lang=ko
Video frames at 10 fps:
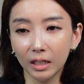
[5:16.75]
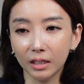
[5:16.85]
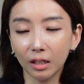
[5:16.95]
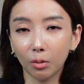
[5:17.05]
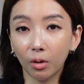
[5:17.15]

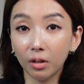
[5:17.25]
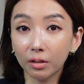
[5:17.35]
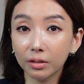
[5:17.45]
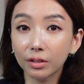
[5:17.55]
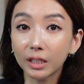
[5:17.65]
일단
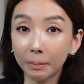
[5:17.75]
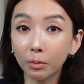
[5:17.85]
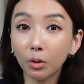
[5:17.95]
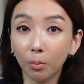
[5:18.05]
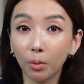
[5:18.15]
권력은
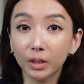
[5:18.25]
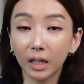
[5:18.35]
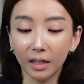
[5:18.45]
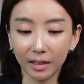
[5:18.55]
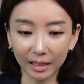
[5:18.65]
잡고
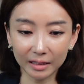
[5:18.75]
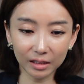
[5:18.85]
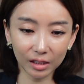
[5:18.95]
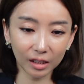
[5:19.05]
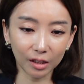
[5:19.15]
보자라는
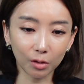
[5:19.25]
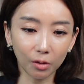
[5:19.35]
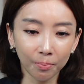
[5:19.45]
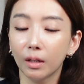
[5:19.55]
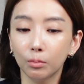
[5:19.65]
식이죠.
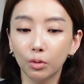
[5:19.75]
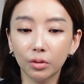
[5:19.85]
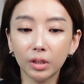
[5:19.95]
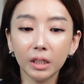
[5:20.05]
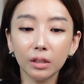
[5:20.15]

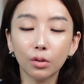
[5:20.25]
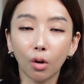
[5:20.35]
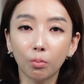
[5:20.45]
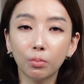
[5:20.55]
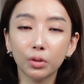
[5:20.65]
문재인
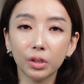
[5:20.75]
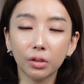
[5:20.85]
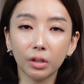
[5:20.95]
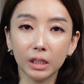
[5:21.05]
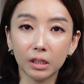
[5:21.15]
정부
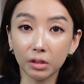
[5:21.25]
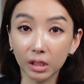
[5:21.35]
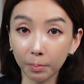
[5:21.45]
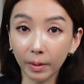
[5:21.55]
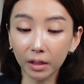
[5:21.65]
시절에
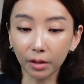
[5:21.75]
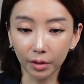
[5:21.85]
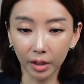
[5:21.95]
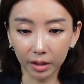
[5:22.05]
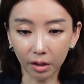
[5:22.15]
2018년
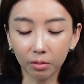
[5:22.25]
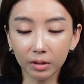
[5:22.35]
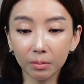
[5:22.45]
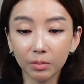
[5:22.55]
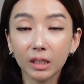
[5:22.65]

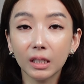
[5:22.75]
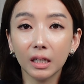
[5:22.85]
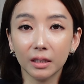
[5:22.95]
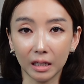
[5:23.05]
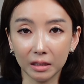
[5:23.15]

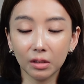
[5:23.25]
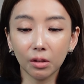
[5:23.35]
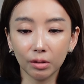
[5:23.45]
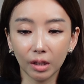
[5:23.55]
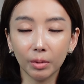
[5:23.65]
경남지사에
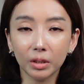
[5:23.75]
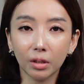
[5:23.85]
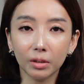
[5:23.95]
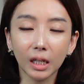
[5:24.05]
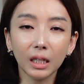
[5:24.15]

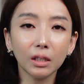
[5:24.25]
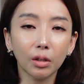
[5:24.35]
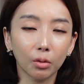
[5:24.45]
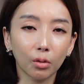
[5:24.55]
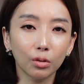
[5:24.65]
당선되면서 차기
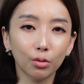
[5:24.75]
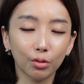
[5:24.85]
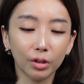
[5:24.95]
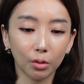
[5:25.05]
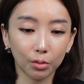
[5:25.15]
대권
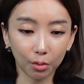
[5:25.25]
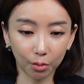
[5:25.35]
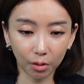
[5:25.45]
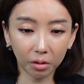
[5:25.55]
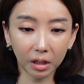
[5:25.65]
주자로서
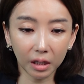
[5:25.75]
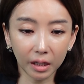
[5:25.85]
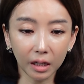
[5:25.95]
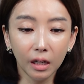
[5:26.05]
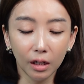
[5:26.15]

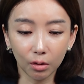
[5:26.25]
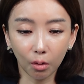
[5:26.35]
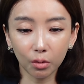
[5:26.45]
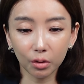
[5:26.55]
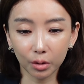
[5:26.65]
유력하게
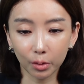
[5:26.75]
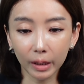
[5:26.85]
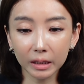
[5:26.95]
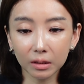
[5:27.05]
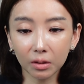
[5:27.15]
떠오르기도
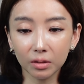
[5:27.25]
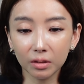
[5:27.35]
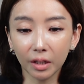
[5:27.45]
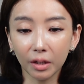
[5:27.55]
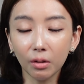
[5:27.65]

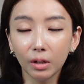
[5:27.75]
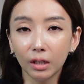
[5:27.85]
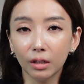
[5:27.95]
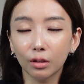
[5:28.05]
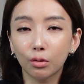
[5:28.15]
했었는데요.
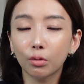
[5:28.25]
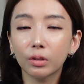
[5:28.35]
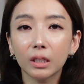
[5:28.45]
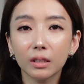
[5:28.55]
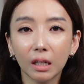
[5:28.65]
어,
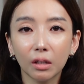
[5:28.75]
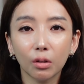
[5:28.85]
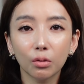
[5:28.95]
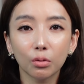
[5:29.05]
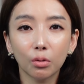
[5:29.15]
드루킹
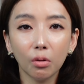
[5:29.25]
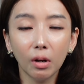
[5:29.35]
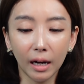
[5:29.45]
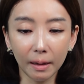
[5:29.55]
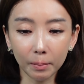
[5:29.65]
사건으로
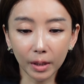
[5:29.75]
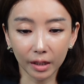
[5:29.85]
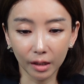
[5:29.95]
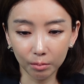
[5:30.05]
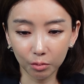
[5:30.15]
한
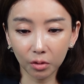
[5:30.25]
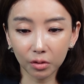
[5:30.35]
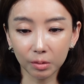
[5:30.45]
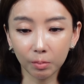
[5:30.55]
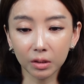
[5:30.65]
방에
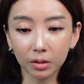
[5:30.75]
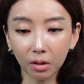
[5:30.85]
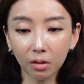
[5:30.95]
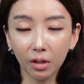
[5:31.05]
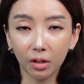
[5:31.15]

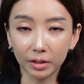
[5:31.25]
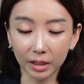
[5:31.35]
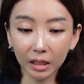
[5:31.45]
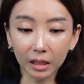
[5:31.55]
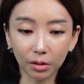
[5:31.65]
무너지면서 어,
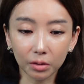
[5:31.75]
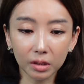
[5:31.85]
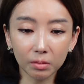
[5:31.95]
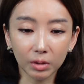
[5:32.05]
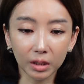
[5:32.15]

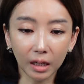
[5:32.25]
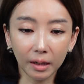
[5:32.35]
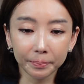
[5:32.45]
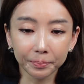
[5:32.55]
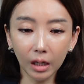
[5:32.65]

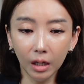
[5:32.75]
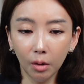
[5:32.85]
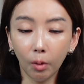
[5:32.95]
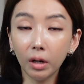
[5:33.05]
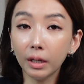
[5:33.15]
사라졌습니다.
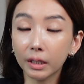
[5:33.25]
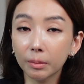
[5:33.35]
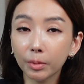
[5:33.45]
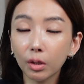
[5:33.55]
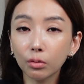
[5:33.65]
원래
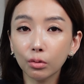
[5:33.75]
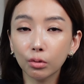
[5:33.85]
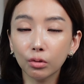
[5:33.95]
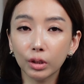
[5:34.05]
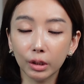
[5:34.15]

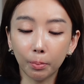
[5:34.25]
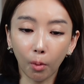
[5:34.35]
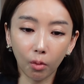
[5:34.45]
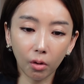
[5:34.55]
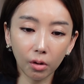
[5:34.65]
김경수 이
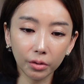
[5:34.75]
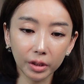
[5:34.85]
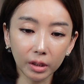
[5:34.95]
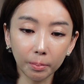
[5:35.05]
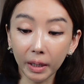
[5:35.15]

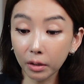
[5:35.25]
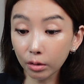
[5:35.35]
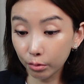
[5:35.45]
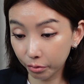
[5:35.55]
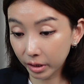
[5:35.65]
복권이
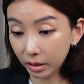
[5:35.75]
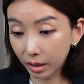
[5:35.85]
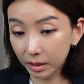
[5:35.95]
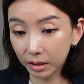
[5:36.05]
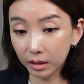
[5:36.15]
8월
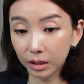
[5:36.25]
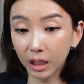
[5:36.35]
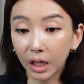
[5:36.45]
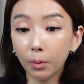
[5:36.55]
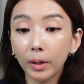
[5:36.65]
6일까지는
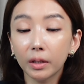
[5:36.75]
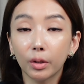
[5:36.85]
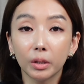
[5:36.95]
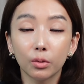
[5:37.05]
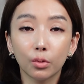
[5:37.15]

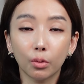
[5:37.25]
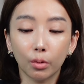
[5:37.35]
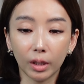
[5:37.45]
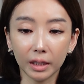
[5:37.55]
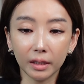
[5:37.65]
제외되는
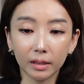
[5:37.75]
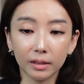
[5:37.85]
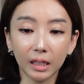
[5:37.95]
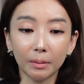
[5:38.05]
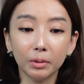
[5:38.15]
쪽으로
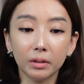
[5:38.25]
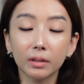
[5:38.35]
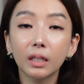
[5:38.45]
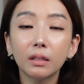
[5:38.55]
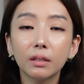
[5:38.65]
가닥을 잡은
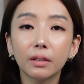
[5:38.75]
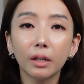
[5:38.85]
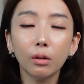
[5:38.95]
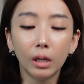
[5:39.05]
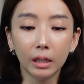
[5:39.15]
듯
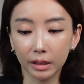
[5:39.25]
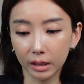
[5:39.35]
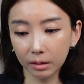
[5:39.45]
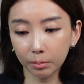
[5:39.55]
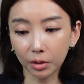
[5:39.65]
했는데요.
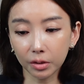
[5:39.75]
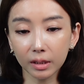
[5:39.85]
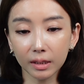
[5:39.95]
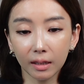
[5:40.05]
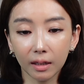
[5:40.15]
지금
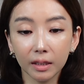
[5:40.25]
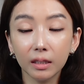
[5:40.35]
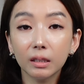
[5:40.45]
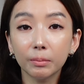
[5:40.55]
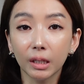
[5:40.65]
며칠 상간의
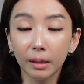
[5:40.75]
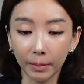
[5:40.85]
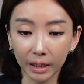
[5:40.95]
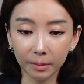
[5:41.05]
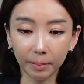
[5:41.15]
흐름이
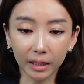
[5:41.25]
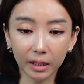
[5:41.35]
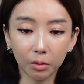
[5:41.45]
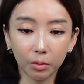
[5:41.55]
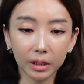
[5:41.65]
많이
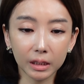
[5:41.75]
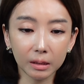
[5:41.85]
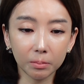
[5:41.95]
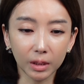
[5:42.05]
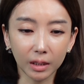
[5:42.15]
바뀌고
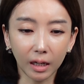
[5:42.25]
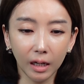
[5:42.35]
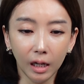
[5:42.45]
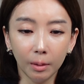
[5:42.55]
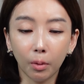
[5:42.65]
있습니다.
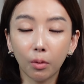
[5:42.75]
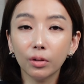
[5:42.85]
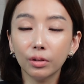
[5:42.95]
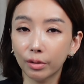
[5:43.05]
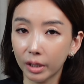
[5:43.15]

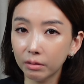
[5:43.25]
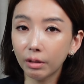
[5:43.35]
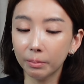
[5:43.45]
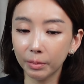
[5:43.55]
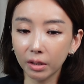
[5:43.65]
복권이
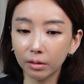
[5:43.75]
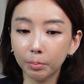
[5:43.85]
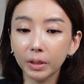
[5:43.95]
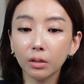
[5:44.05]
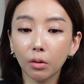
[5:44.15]
된다면
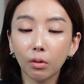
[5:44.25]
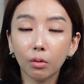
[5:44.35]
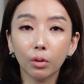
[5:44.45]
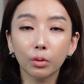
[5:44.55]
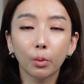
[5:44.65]

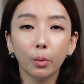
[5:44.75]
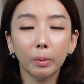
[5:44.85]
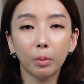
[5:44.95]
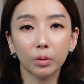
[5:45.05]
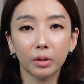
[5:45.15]
피선거권
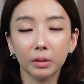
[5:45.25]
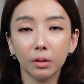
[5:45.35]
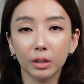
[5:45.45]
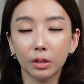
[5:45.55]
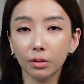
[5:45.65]

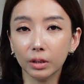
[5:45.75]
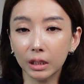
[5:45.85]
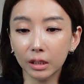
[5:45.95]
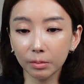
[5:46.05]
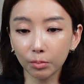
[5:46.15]
회복돼서
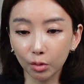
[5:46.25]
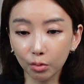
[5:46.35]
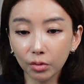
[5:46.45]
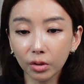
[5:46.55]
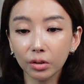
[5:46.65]

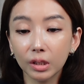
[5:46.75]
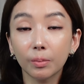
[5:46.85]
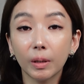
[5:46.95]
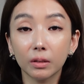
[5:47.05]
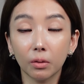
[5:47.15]
2026년
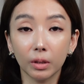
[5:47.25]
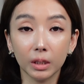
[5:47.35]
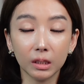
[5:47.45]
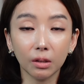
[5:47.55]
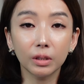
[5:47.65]
지방선거,
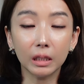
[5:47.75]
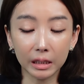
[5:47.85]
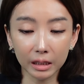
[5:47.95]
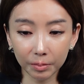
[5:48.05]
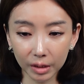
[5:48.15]

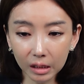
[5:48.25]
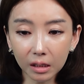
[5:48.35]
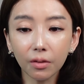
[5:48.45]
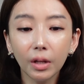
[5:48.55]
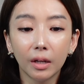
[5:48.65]

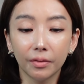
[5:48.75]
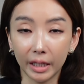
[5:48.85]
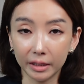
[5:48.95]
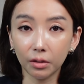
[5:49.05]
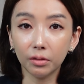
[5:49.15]
2027년
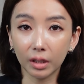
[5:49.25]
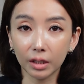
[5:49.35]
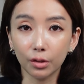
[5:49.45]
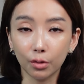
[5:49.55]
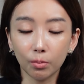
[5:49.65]

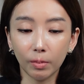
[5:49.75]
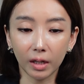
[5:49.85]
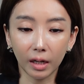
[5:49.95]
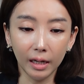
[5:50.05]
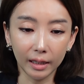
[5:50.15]
대선까지
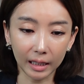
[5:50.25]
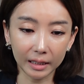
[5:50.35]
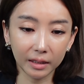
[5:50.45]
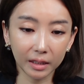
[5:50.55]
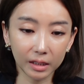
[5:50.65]
출마가
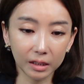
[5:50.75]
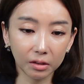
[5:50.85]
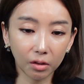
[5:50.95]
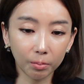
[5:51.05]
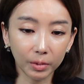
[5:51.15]

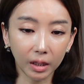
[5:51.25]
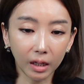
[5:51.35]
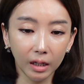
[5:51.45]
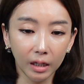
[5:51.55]
가능해지는 겁니다.